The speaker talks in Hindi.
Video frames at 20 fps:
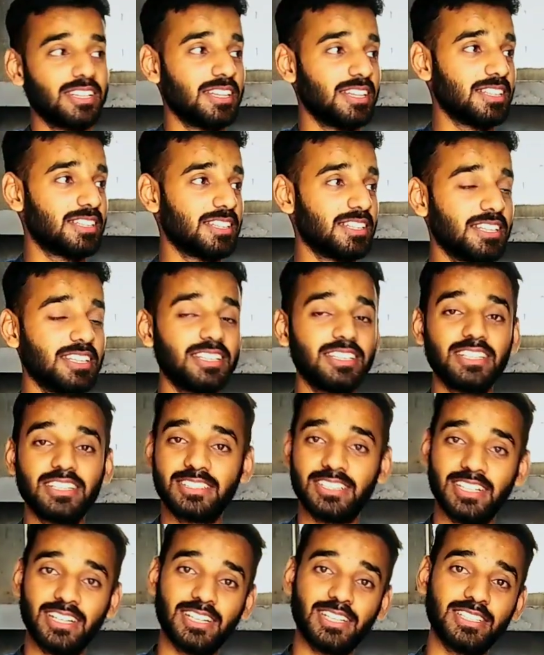इतनी
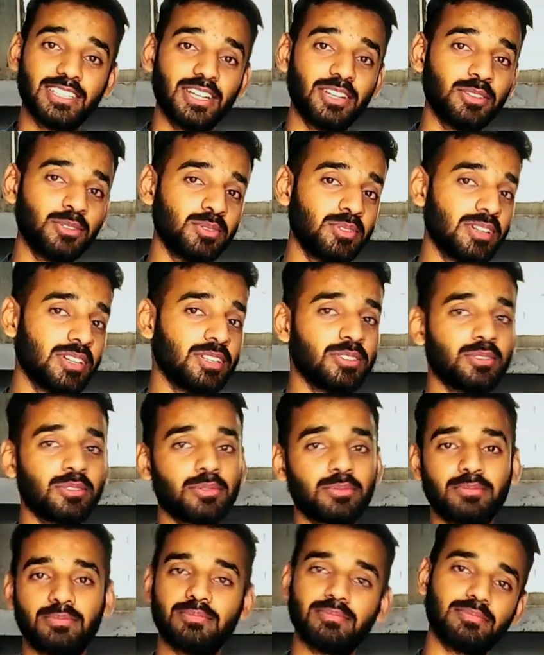इस तरह करता रहूँगा तो
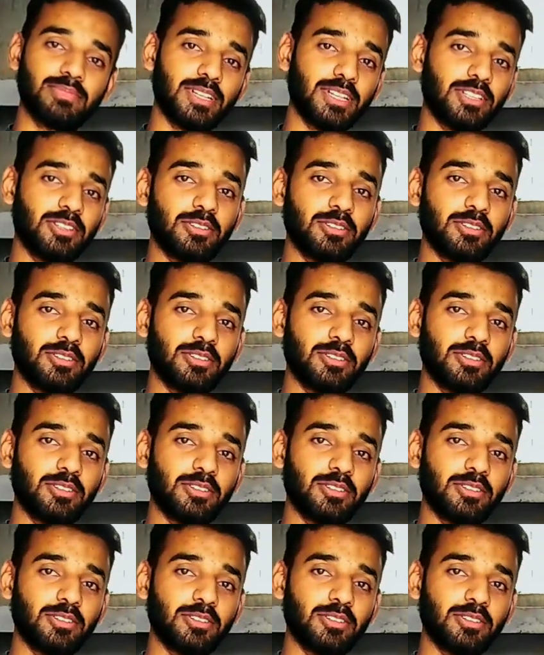फिर